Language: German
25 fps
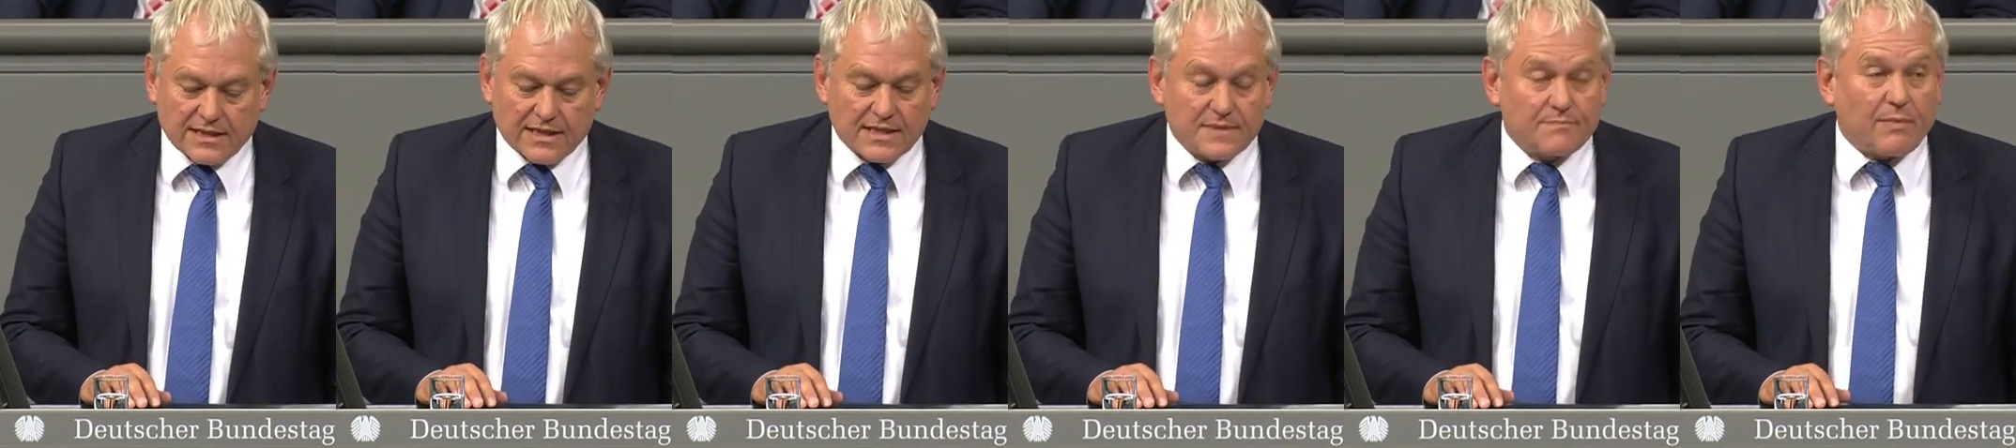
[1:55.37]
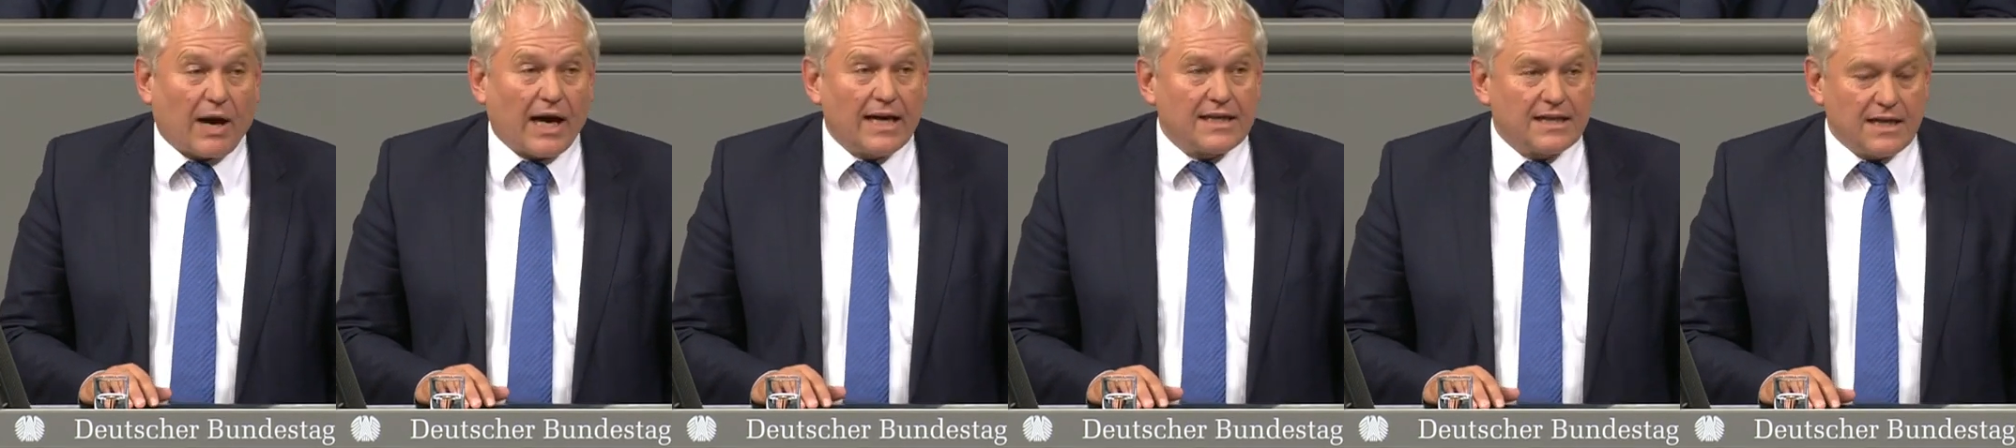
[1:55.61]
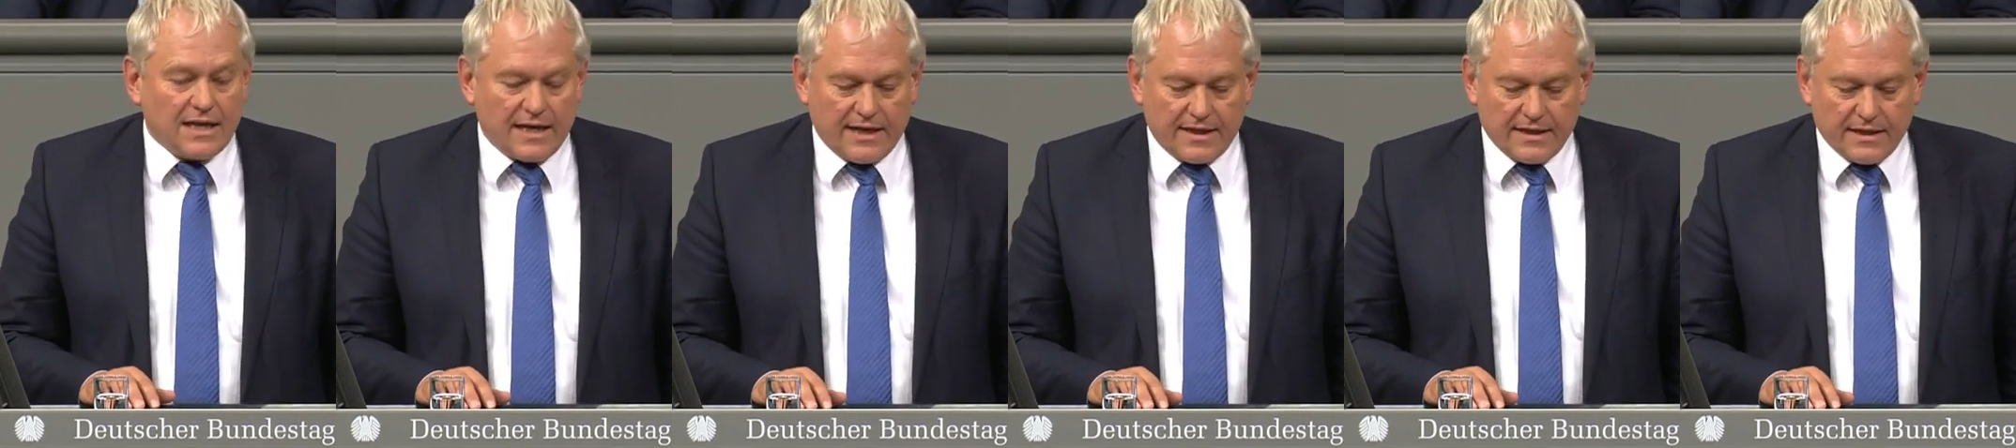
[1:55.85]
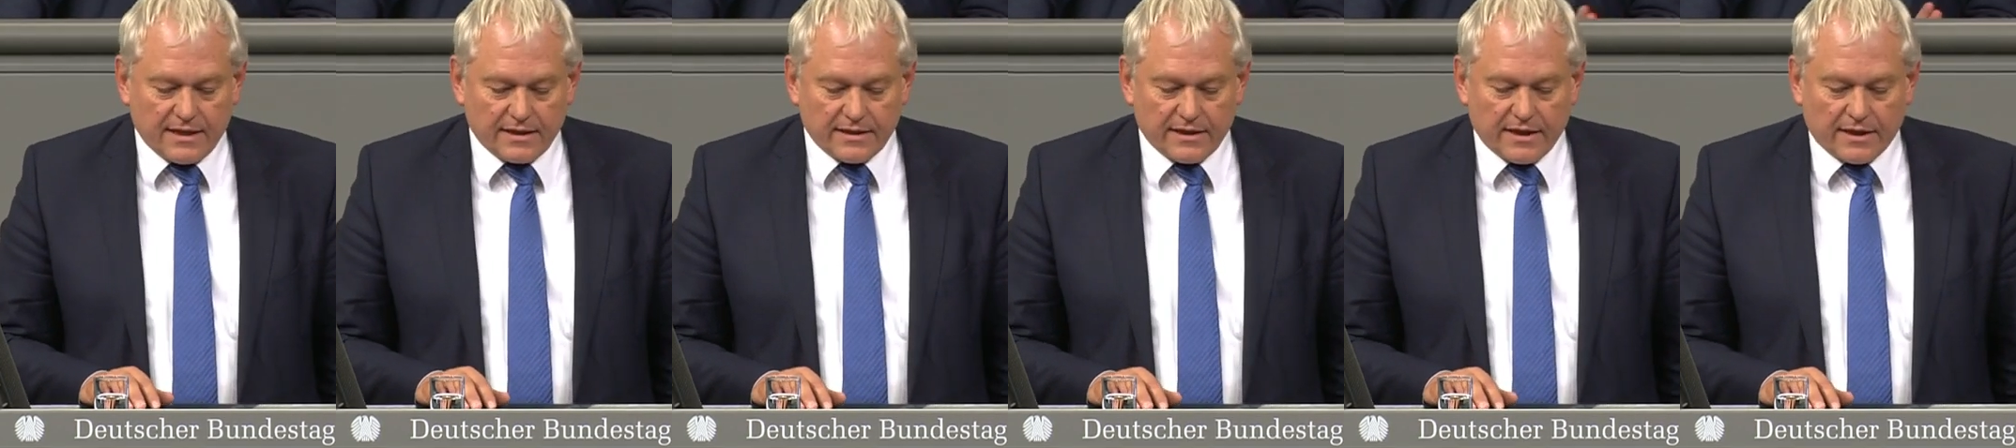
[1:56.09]
dass beide
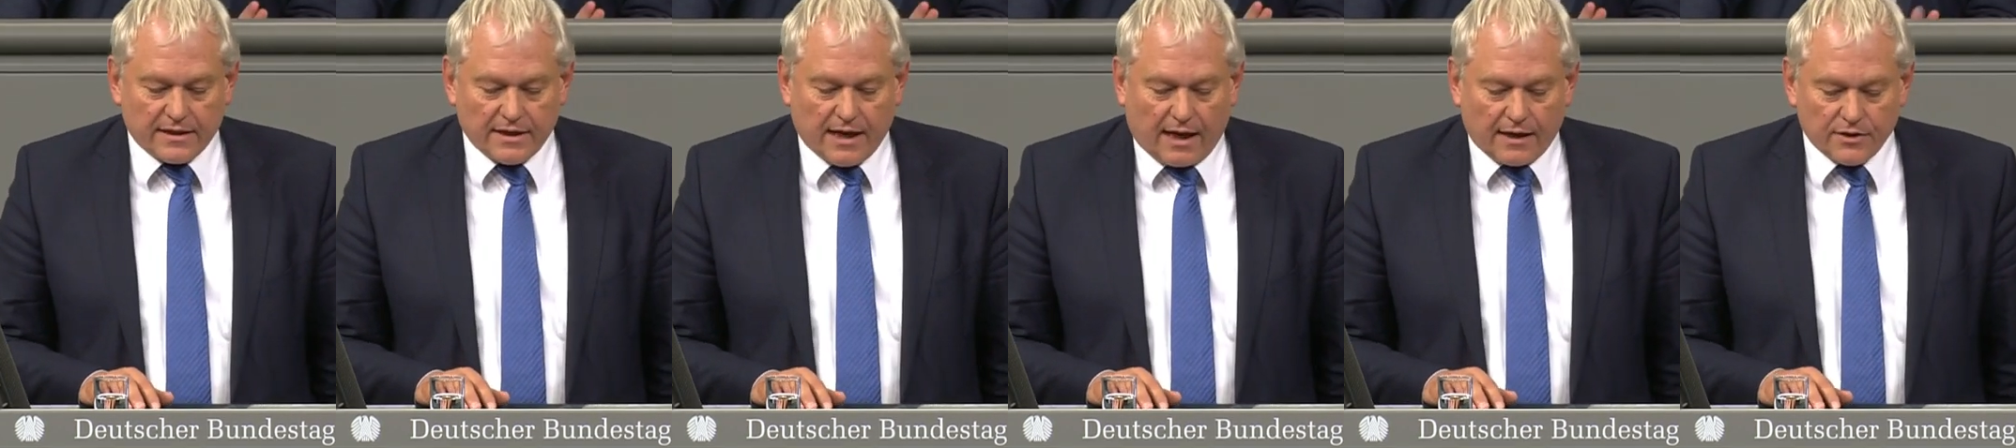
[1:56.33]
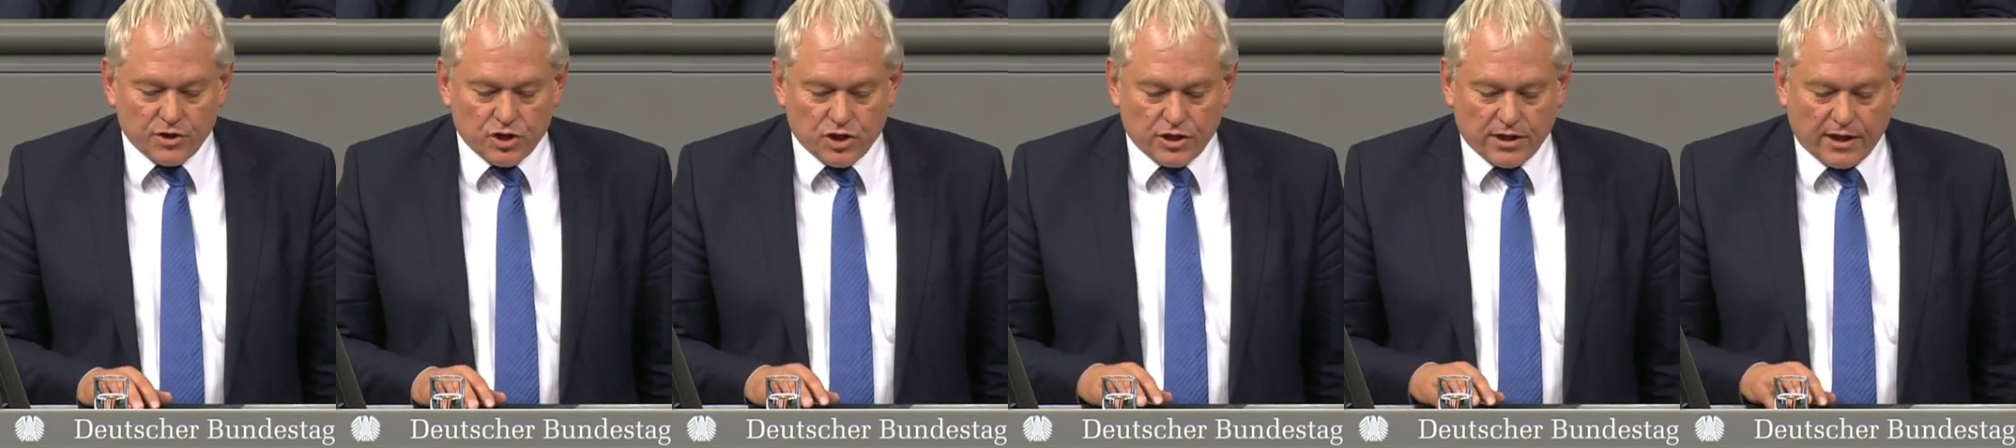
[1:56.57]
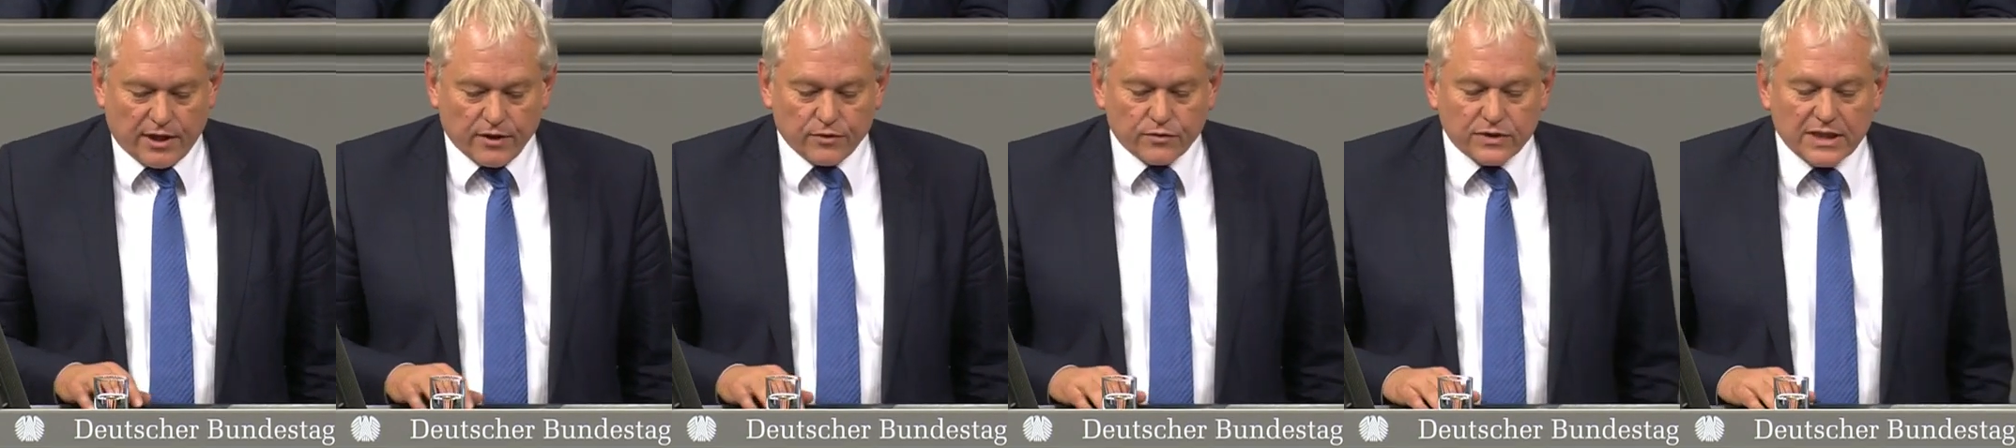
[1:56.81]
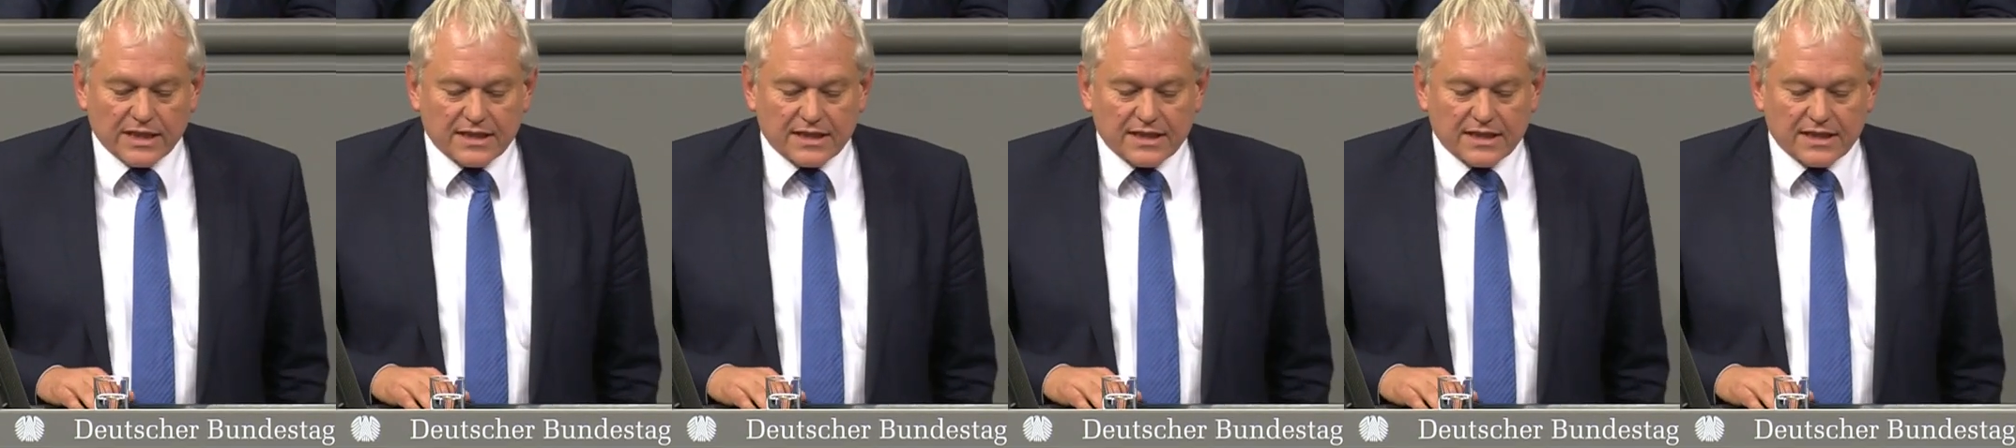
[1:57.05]
Länder in ihren Anstrengungen